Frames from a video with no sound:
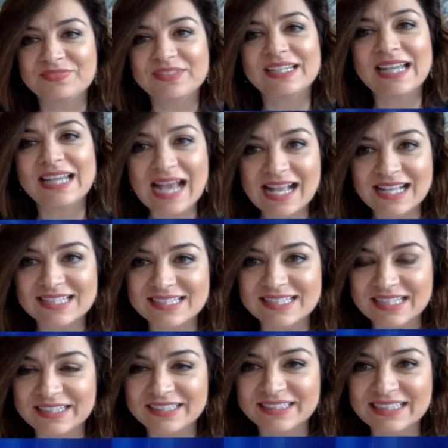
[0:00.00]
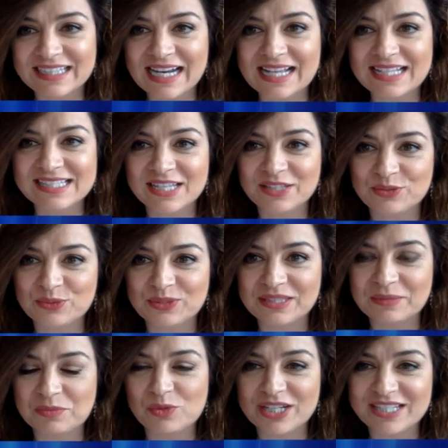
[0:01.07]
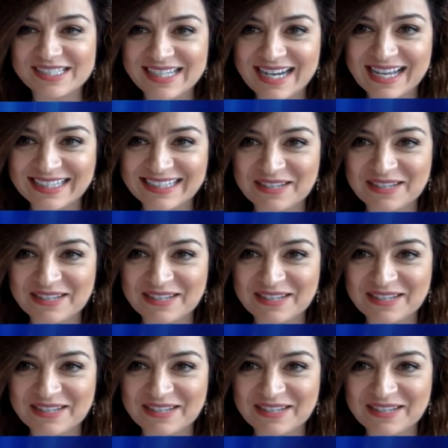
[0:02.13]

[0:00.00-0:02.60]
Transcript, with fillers: Grazie, grazie a tutti, buona serata.